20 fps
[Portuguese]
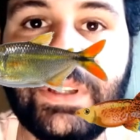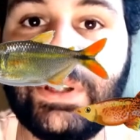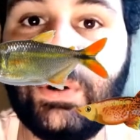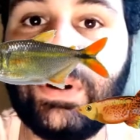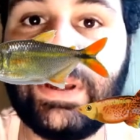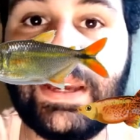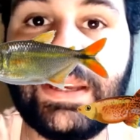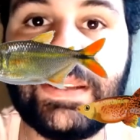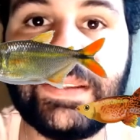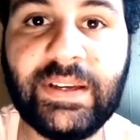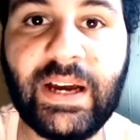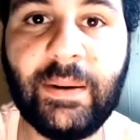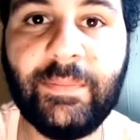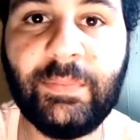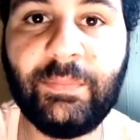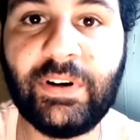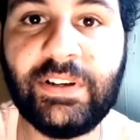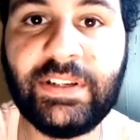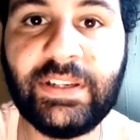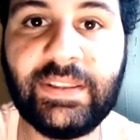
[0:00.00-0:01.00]
Então, quem
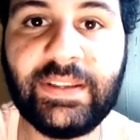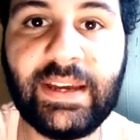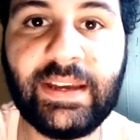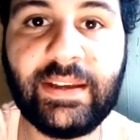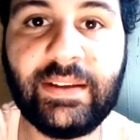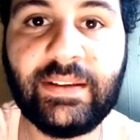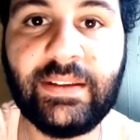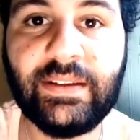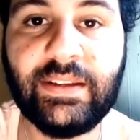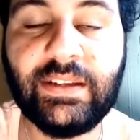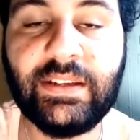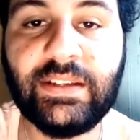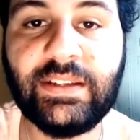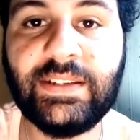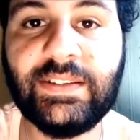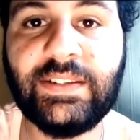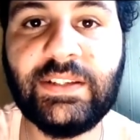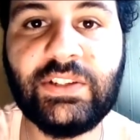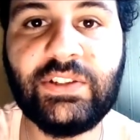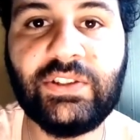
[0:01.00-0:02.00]
sabe, pode até
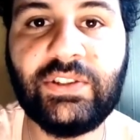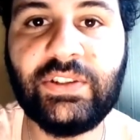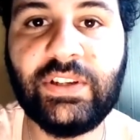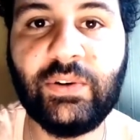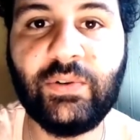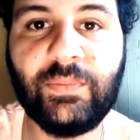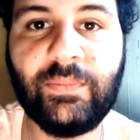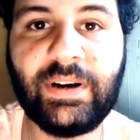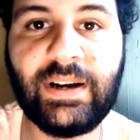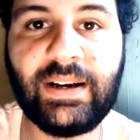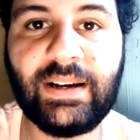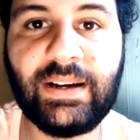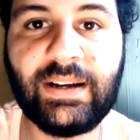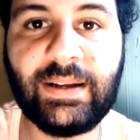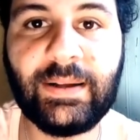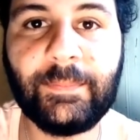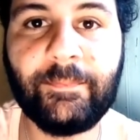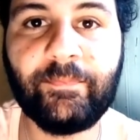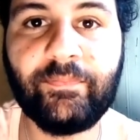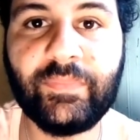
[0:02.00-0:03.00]
existir
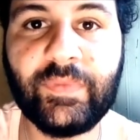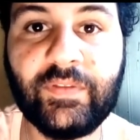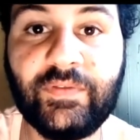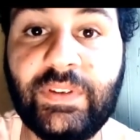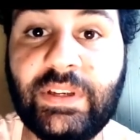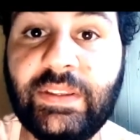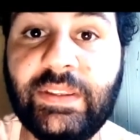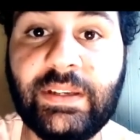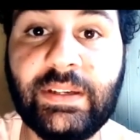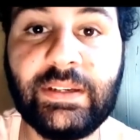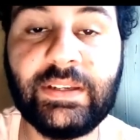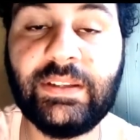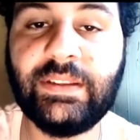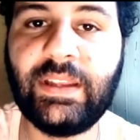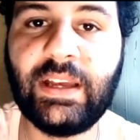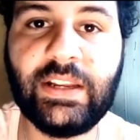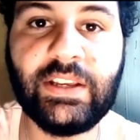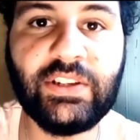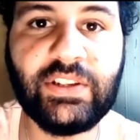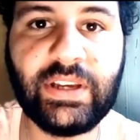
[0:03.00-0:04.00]
uma vida
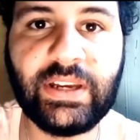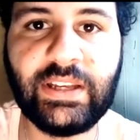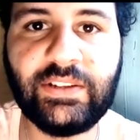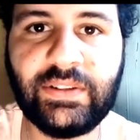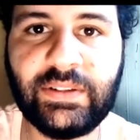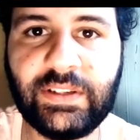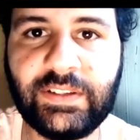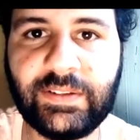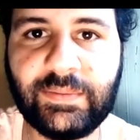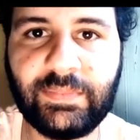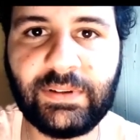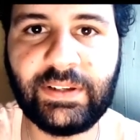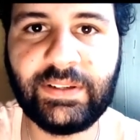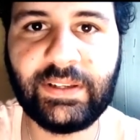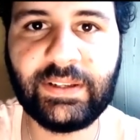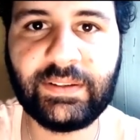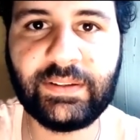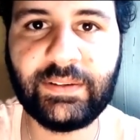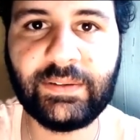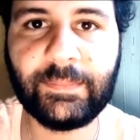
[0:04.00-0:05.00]
inteligente nesse
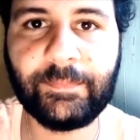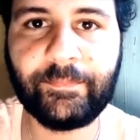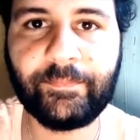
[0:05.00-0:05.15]
planeta.